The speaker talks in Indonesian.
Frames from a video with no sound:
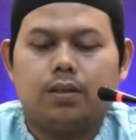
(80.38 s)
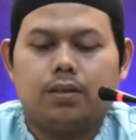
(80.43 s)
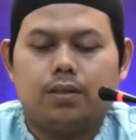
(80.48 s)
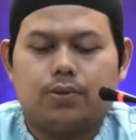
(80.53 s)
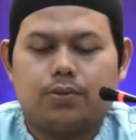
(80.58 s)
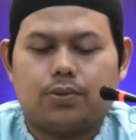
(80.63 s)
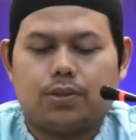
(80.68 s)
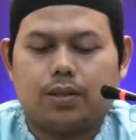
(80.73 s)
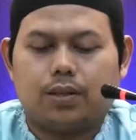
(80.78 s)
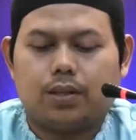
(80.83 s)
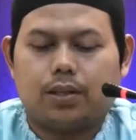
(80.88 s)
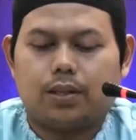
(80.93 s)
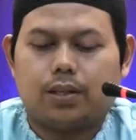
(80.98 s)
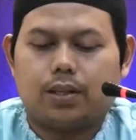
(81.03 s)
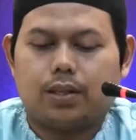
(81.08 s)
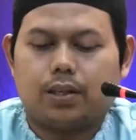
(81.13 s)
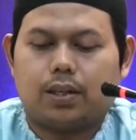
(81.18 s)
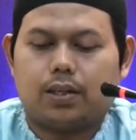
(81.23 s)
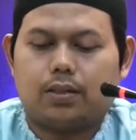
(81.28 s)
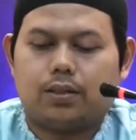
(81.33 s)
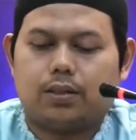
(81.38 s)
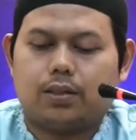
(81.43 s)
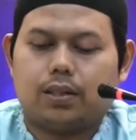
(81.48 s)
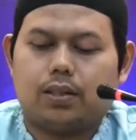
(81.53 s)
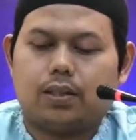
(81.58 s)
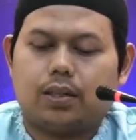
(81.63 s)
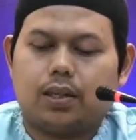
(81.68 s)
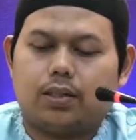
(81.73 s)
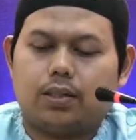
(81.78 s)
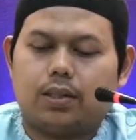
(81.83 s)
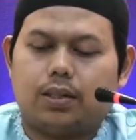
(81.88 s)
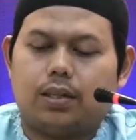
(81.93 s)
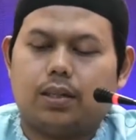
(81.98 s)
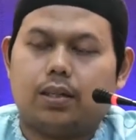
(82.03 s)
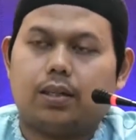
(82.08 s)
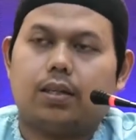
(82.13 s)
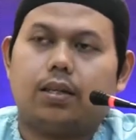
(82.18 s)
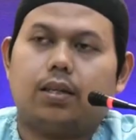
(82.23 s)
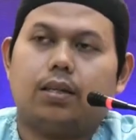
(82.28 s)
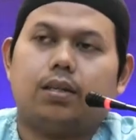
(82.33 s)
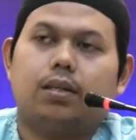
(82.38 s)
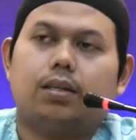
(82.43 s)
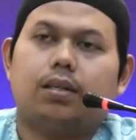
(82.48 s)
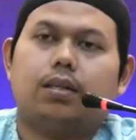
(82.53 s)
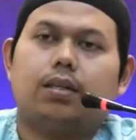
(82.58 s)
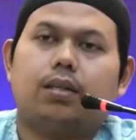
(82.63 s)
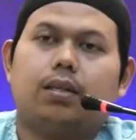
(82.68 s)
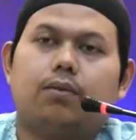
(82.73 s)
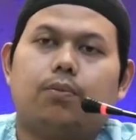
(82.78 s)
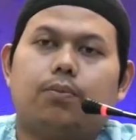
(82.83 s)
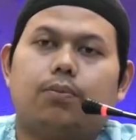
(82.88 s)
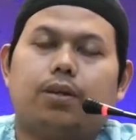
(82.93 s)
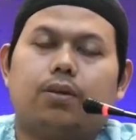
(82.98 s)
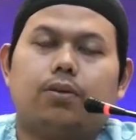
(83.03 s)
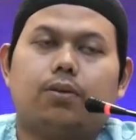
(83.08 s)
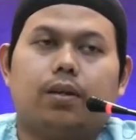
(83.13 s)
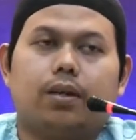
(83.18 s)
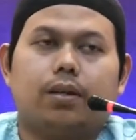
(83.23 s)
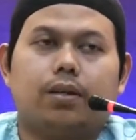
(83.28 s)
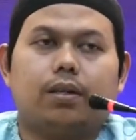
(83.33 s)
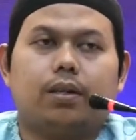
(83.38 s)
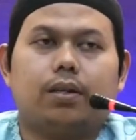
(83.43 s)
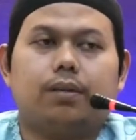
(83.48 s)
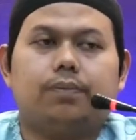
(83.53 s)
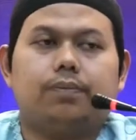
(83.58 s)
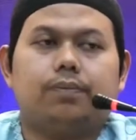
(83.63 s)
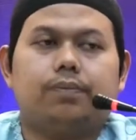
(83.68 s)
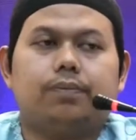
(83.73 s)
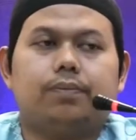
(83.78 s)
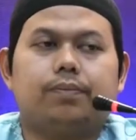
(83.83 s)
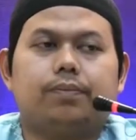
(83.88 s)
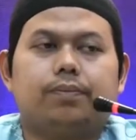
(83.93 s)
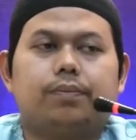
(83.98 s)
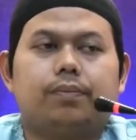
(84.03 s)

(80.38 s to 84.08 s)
Insyaallah kita akan lanjutkan kajian kita kita Umdatul Ahkam